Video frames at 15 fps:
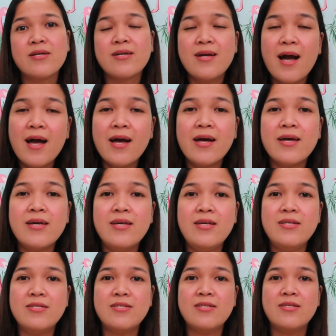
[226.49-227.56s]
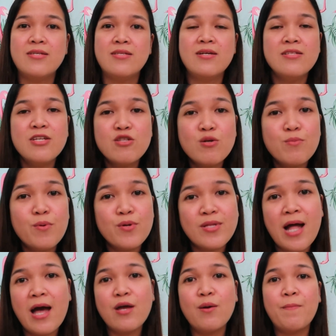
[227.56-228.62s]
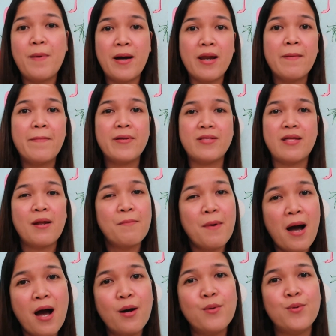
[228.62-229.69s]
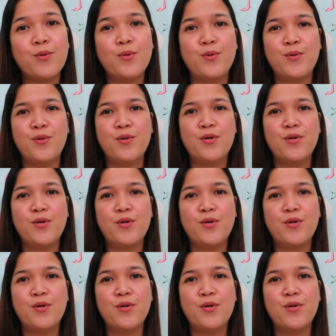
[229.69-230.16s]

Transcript: Guys, nandito po tayo para magtrabaho